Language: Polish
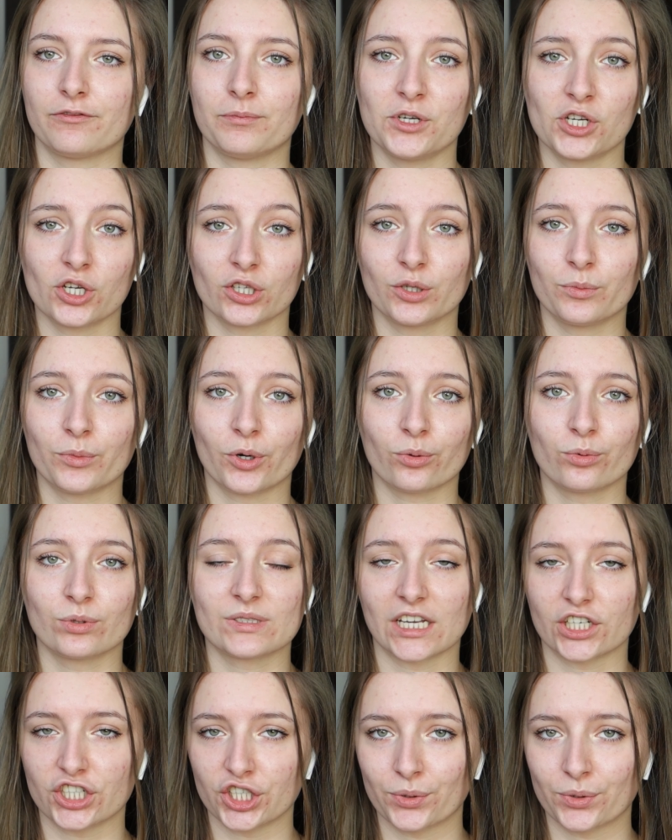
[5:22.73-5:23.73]
w minionym roku
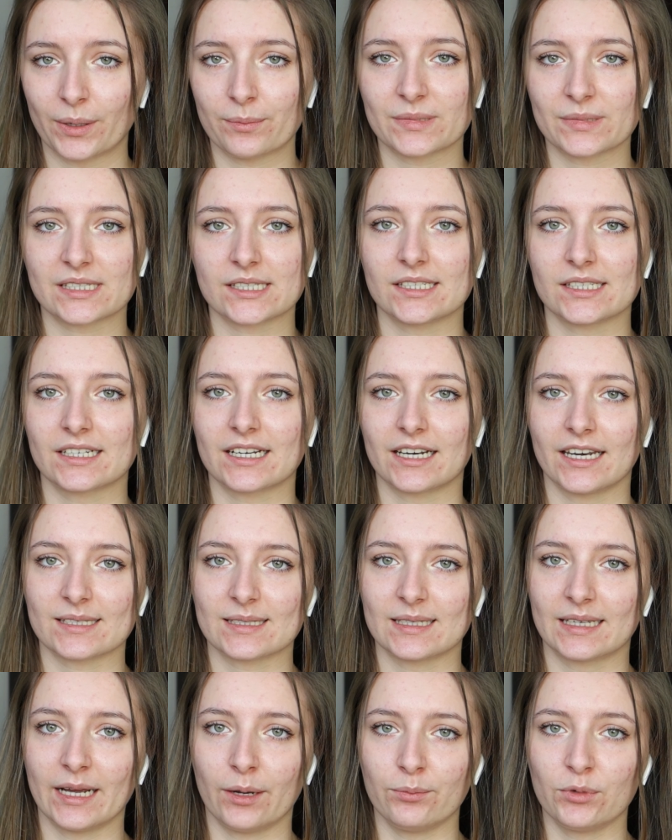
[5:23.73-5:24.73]
zaczęłam z
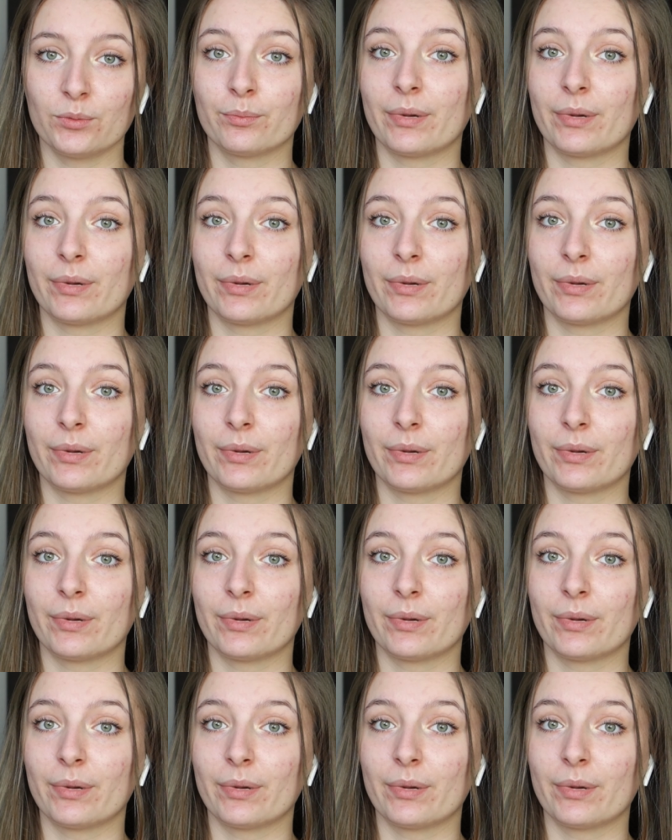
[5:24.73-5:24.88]
klasykami,